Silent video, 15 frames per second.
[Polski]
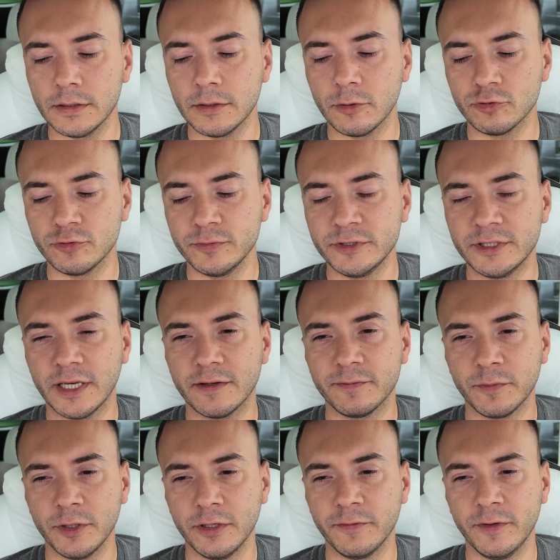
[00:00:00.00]
Y, oczywiście ja
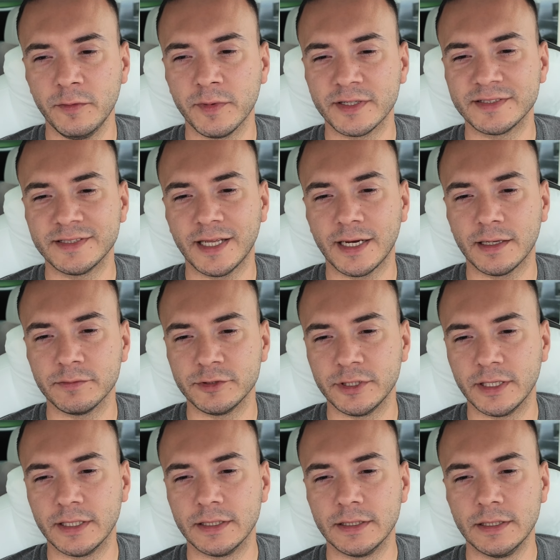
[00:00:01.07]
w moich filmach staram
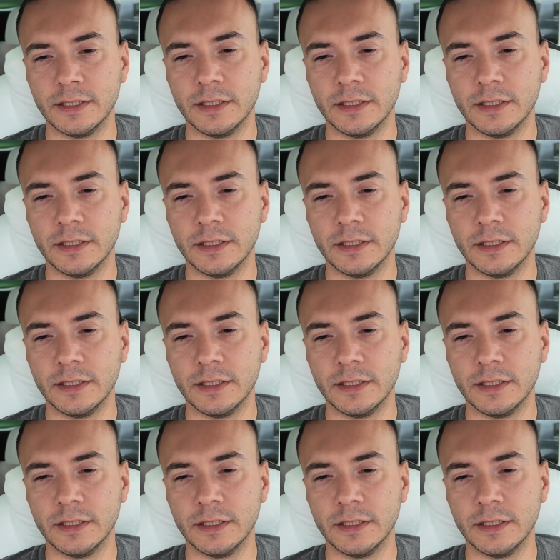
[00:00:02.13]
się